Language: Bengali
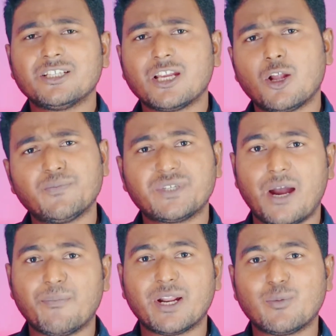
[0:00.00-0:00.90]
সেরকম
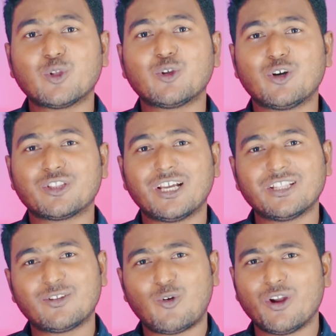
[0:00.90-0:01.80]
চামড়ার মতো
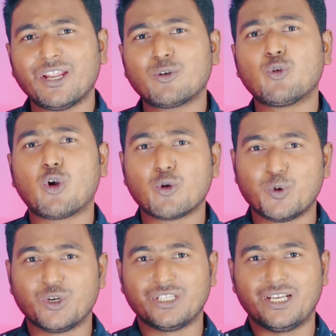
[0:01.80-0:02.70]
অর্থাৎ অনেক নরম
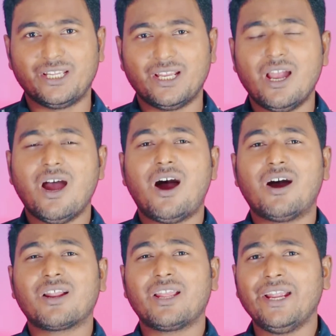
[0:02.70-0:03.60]
হয়ে যায়
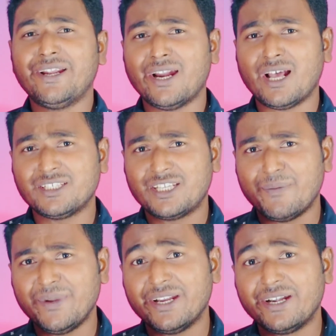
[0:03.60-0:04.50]
আর এটার আজকে
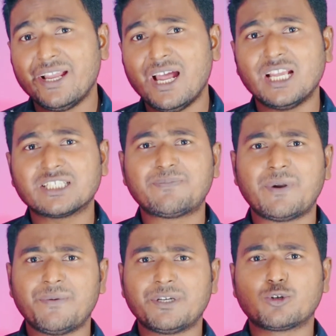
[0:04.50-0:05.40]
আমি রিয়াল
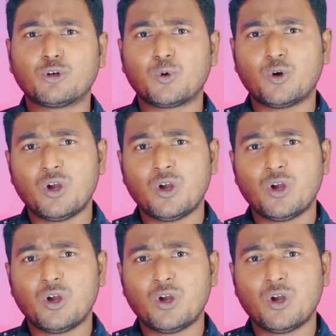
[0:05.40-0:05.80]
এক্সপেরিমেন্ট করব